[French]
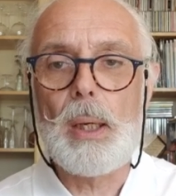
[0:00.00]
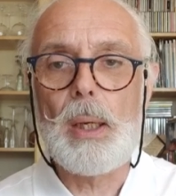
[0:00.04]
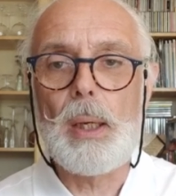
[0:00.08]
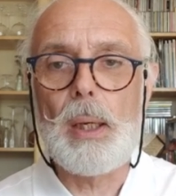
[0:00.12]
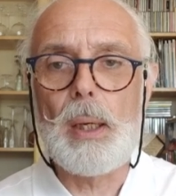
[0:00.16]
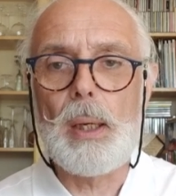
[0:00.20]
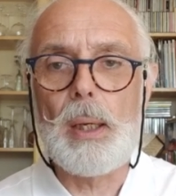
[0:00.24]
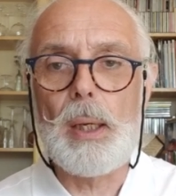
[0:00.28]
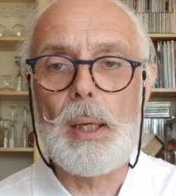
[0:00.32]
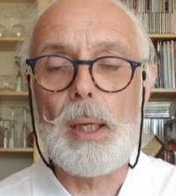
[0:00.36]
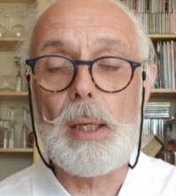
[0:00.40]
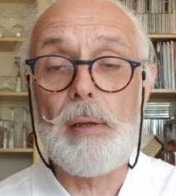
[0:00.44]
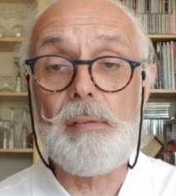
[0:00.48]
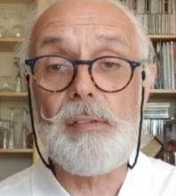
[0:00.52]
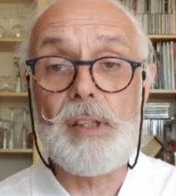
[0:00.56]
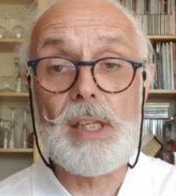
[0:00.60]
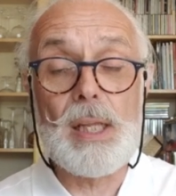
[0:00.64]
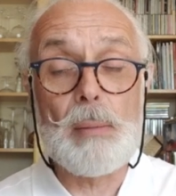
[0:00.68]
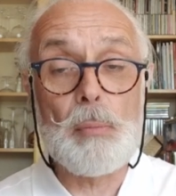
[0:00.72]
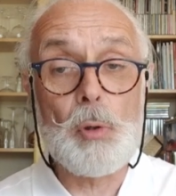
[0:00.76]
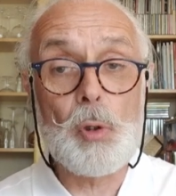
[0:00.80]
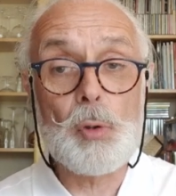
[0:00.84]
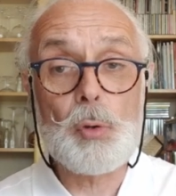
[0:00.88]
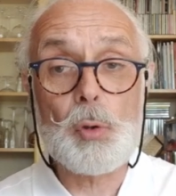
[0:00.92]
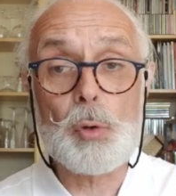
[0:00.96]
Euh,
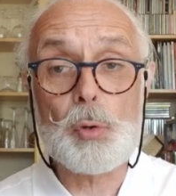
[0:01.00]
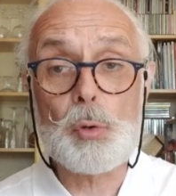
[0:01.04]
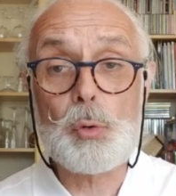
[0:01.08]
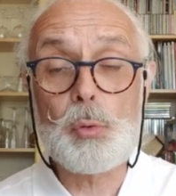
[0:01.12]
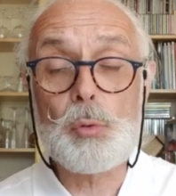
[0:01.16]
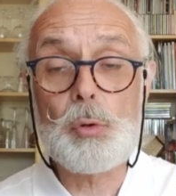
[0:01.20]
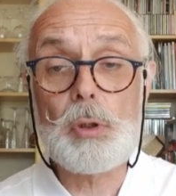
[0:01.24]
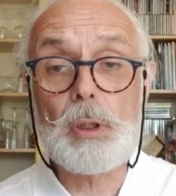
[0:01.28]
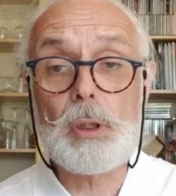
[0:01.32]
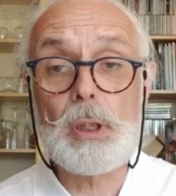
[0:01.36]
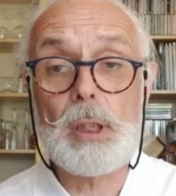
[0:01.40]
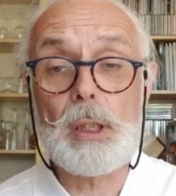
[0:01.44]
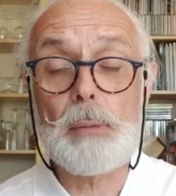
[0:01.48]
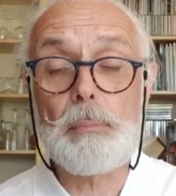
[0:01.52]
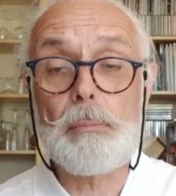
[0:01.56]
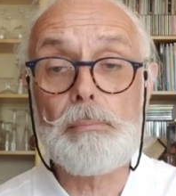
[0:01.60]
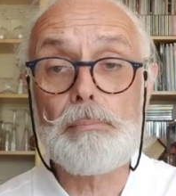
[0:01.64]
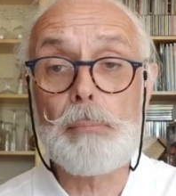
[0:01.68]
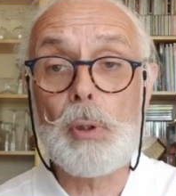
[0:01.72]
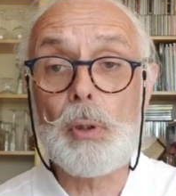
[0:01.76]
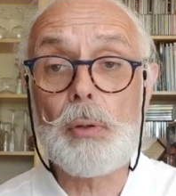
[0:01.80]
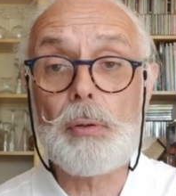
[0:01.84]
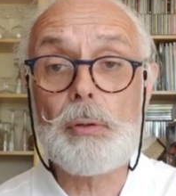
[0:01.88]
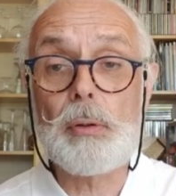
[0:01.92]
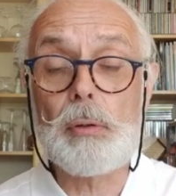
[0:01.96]
évidemment, dans toutes les
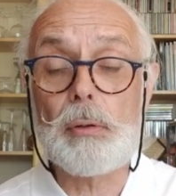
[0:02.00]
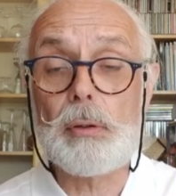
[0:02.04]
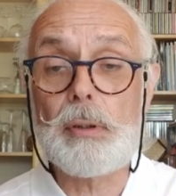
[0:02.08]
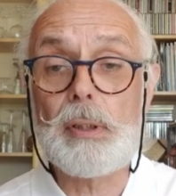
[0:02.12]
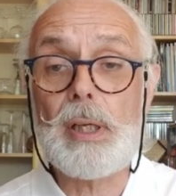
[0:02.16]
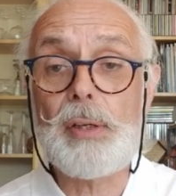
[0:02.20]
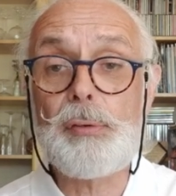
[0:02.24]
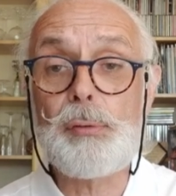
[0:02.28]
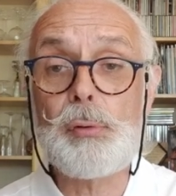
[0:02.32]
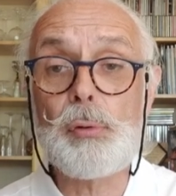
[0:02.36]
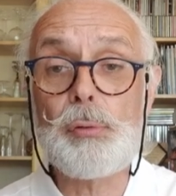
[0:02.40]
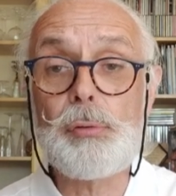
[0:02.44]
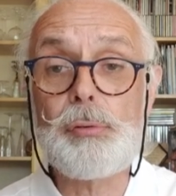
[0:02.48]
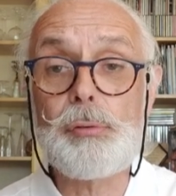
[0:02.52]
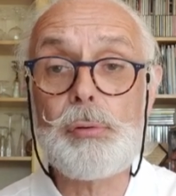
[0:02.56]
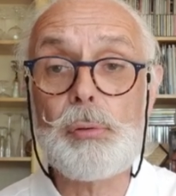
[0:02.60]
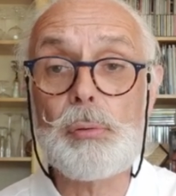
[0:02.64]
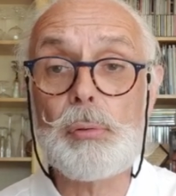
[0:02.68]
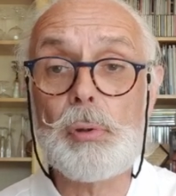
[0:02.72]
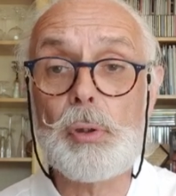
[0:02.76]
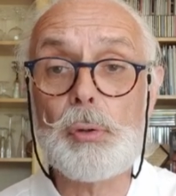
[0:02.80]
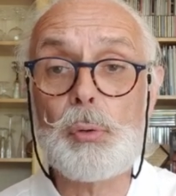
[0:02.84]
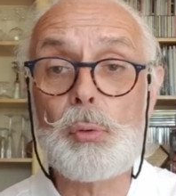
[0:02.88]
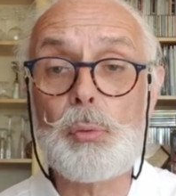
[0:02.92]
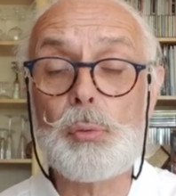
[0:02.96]
bandes
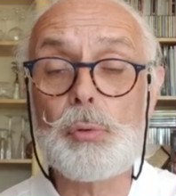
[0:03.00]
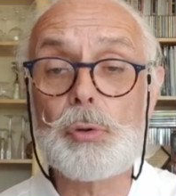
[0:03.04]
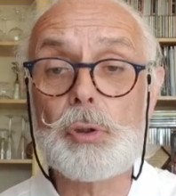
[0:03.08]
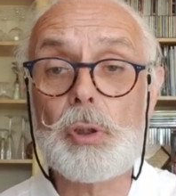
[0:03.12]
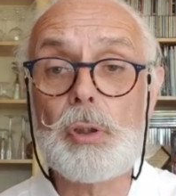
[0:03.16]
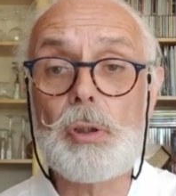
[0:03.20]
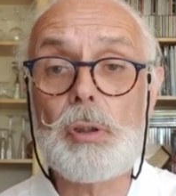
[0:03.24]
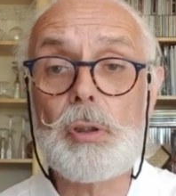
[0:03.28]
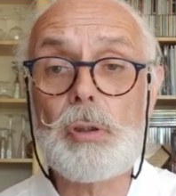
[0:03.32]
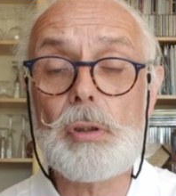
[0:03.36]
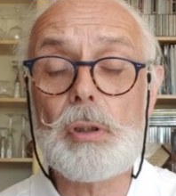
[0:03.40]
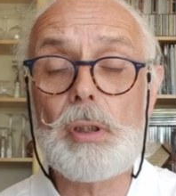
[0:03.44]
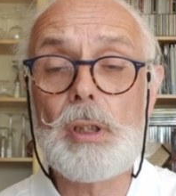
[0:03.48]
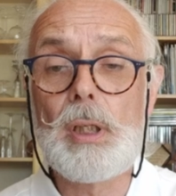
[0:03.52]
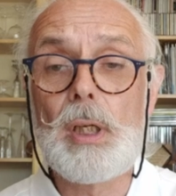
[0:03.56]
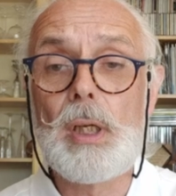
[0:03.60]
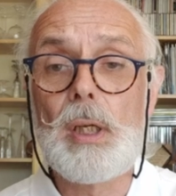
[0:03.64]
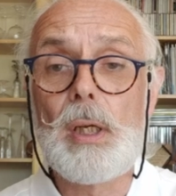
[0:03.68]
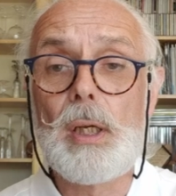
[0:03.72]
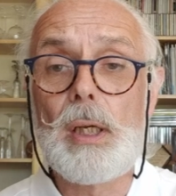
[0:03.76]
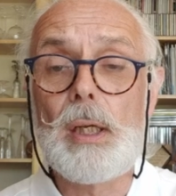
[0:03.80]
d'associaux en tout genre,